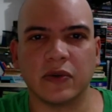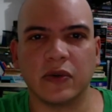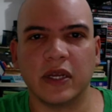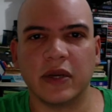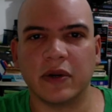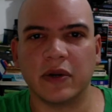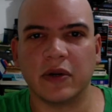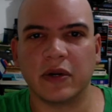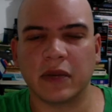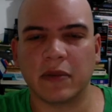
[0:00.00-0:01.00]
un
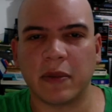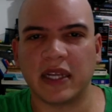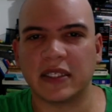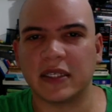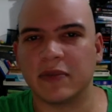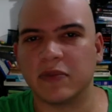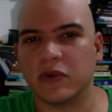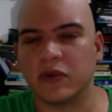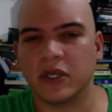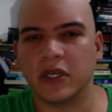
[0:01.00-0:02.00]
libro que me parece
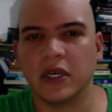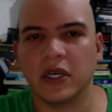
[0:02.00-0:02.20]
muy